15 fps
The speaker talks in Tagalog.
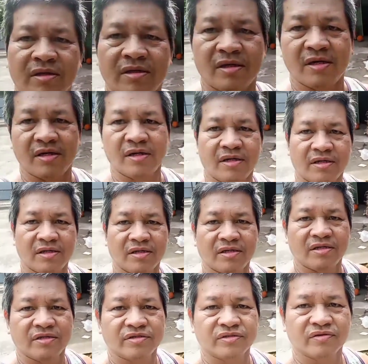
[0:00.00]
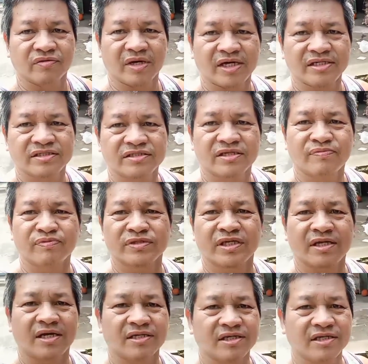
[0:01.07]
uh, so guys tapos na
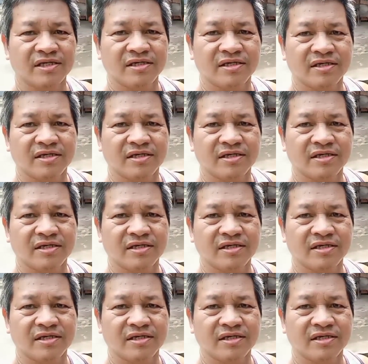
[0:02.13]
nating